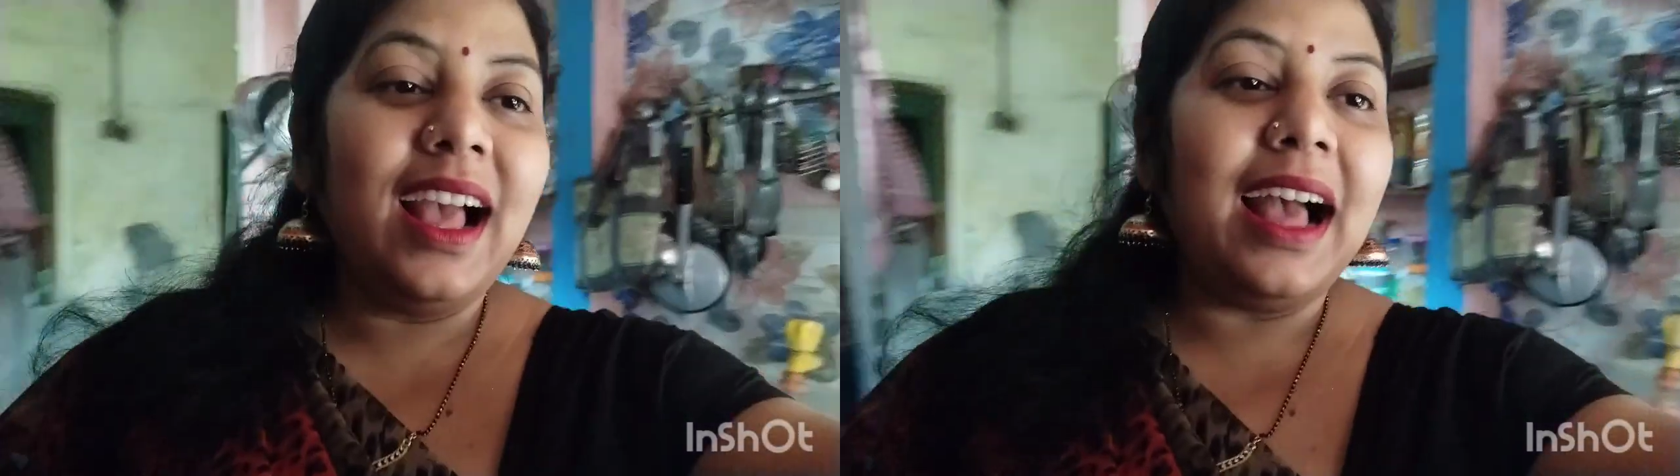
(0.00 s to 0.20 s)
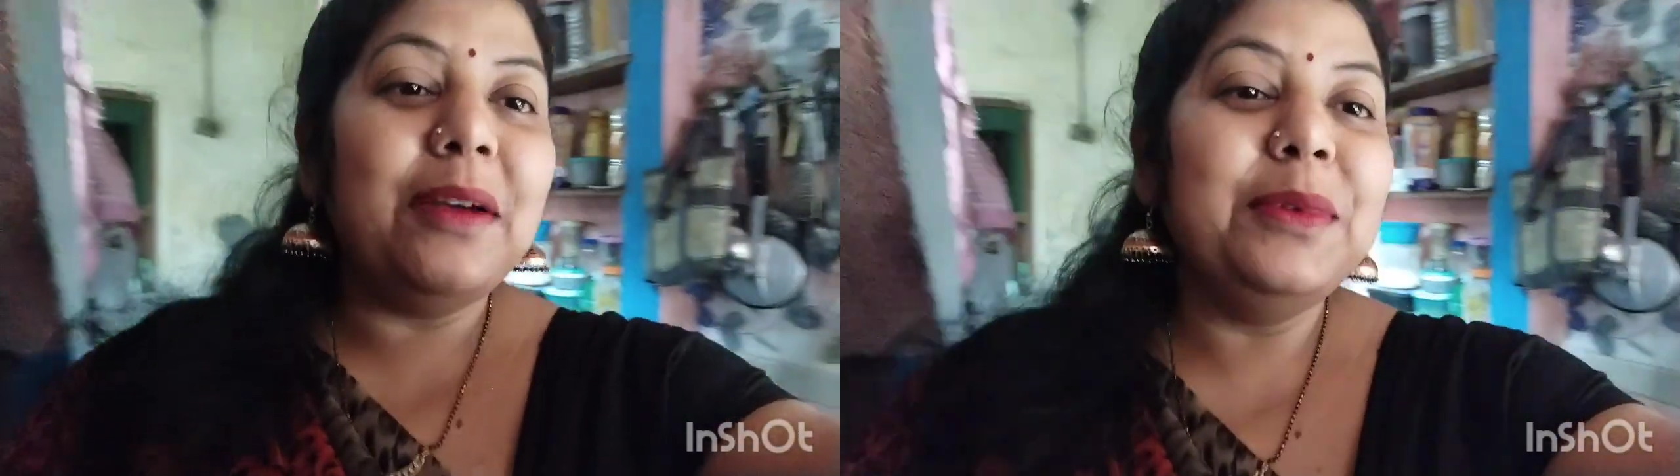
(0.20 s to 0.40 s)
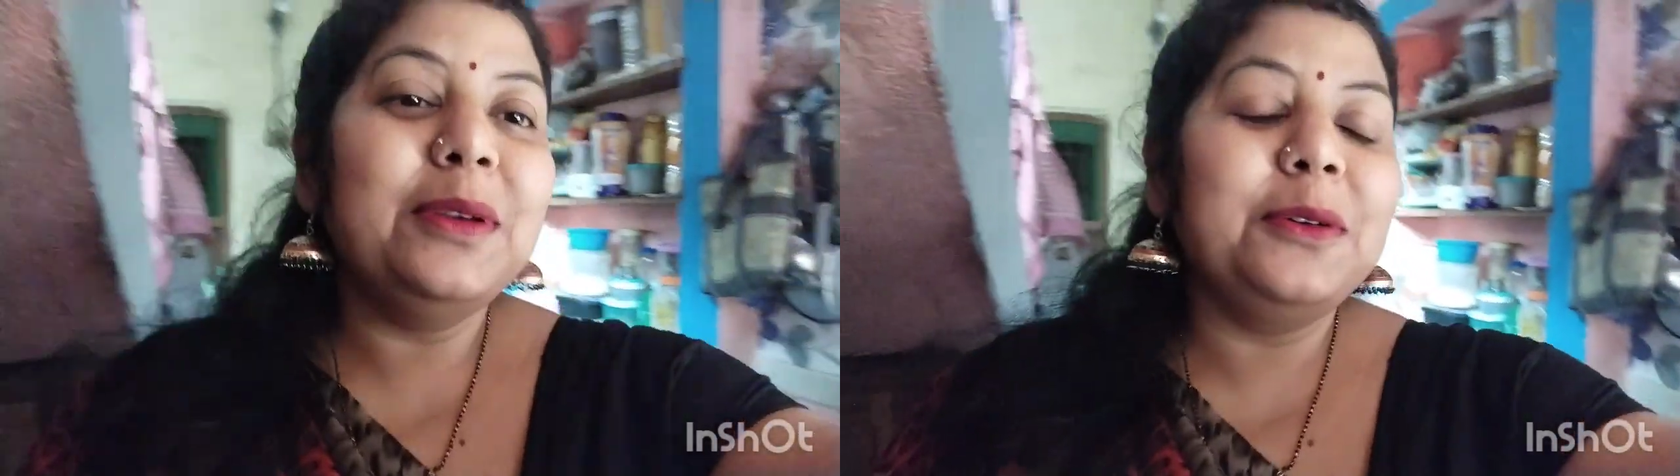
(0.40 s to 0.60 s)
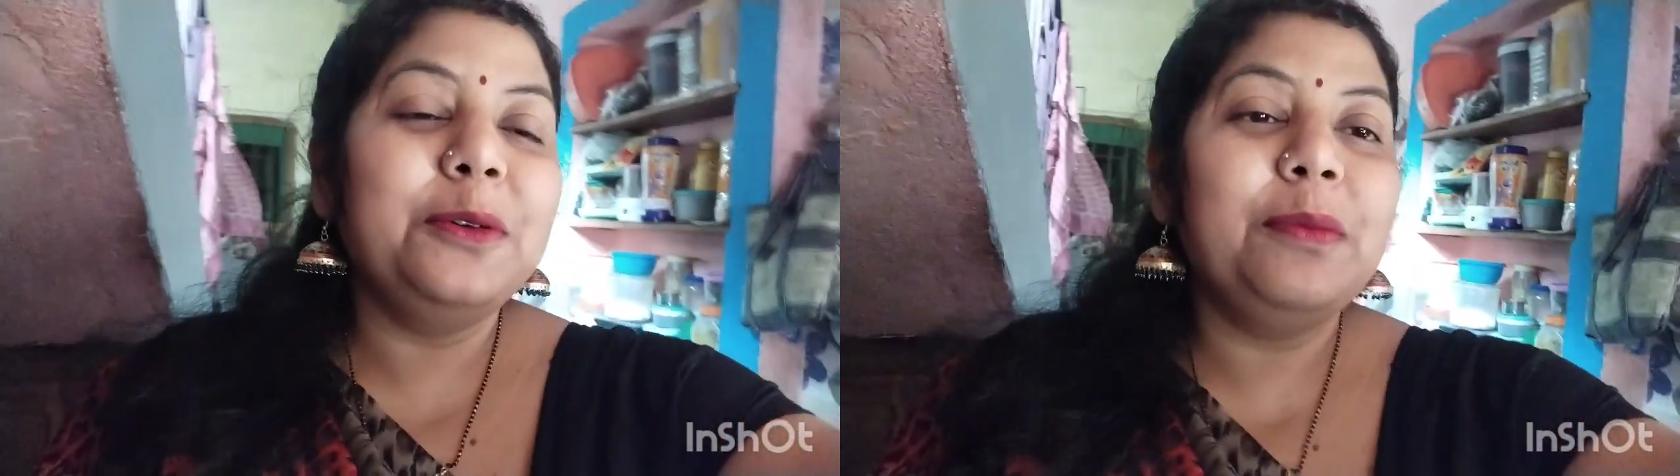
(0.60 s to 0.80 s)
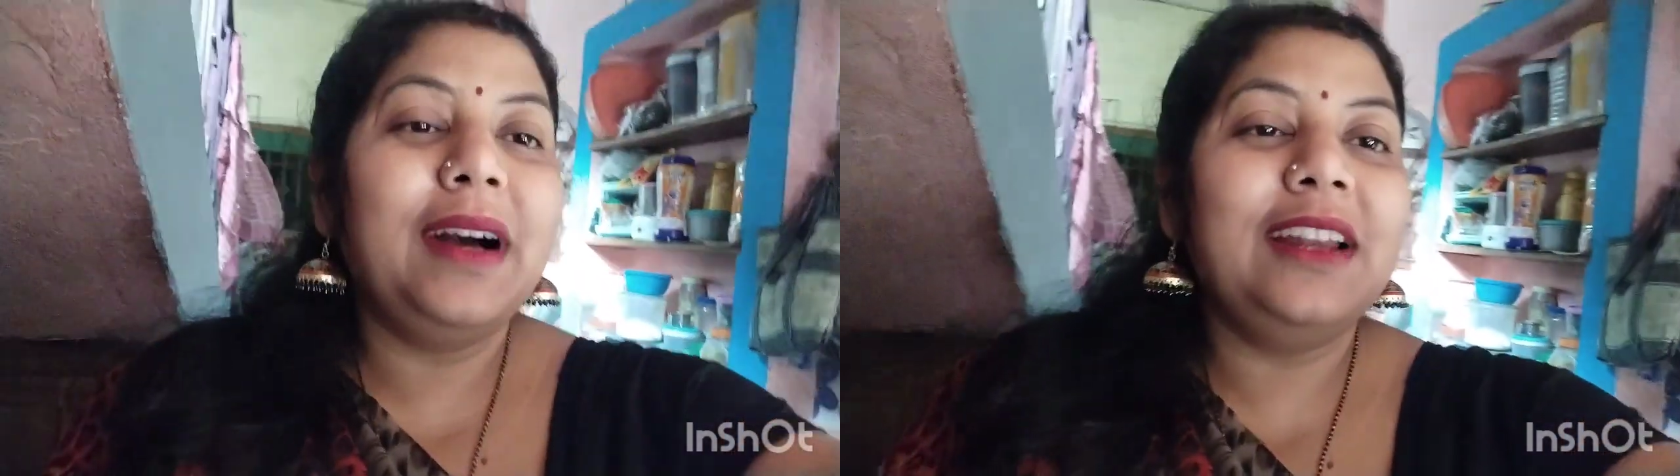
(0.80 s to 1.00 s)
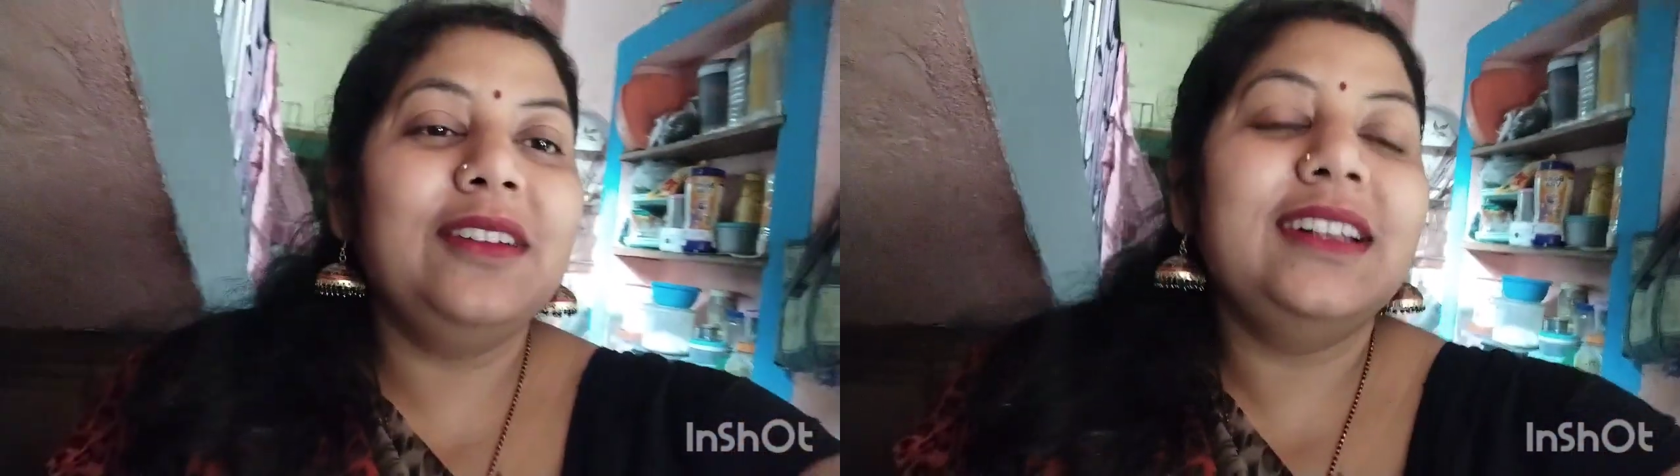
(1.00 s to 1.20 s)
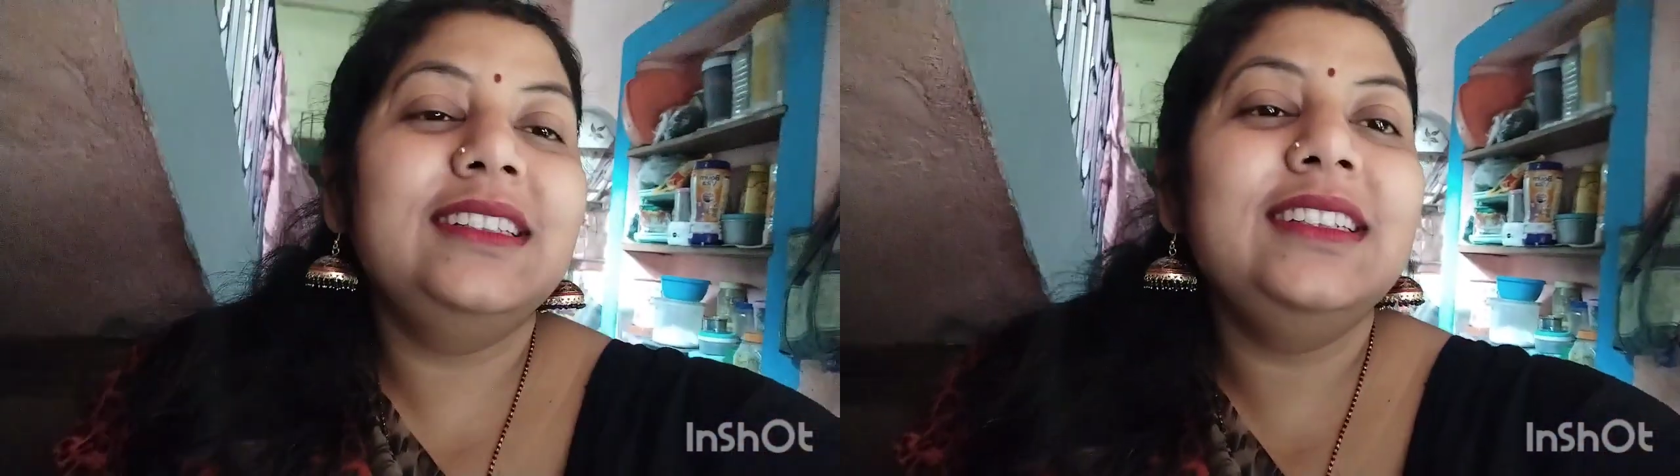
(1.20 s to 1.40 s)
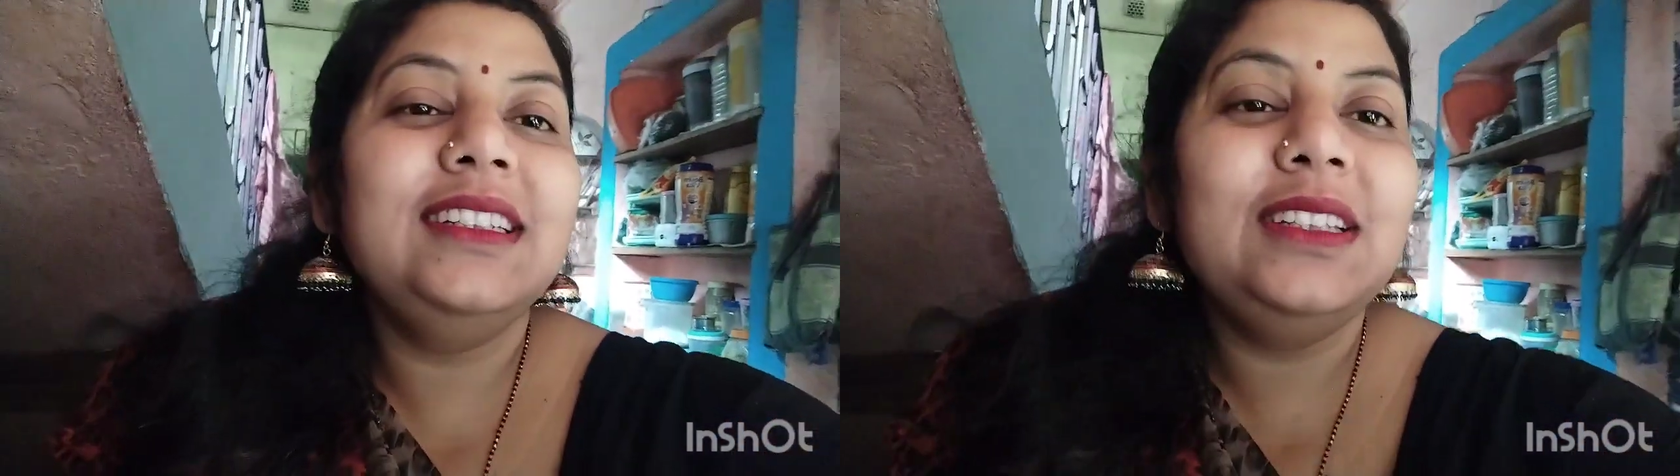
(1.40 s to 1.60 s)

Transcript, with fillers: আমিও খুব ভালো আছি